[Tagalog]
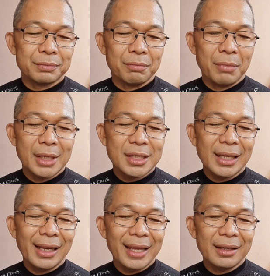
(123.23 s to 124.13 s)

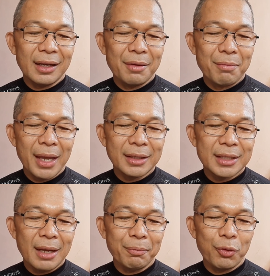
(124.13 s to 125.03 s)
Amazing Link Bike
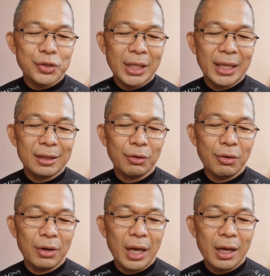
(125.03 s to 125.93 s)
Shop,
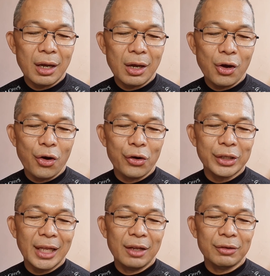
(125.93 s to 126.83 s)
Josilito uh,
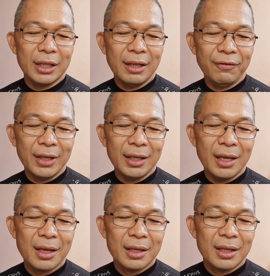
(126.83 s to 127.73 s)
Ortilio
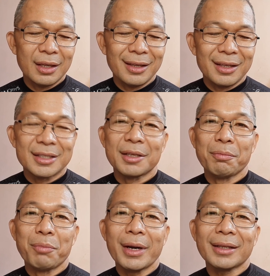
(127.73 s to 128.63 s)
TV, si
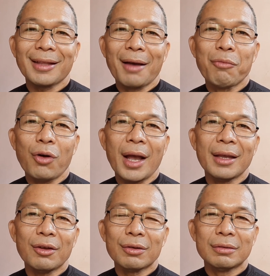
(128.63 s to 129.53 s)
Bert
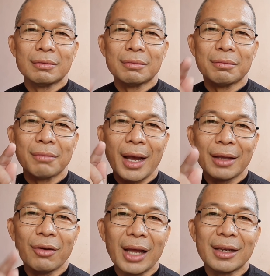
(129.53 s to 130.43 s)
Abukayon,
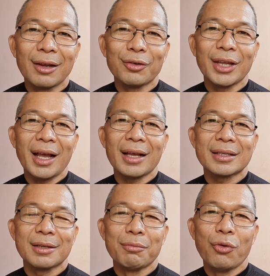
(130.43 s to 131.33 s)
Maayong adlaw diha
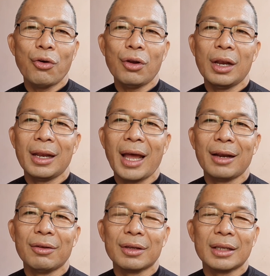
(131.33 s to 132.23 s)
sa Bohol
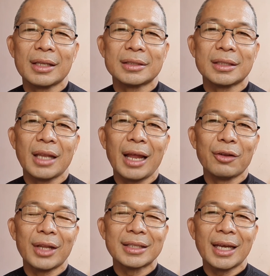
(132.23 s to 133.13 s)
lalo
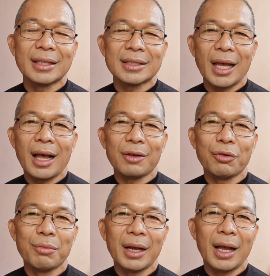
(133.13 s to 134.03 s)
lalo na diyan sa
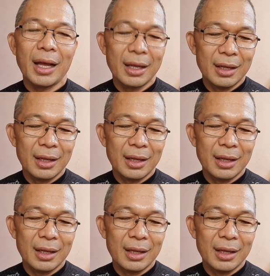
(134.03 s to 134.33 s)
akong mga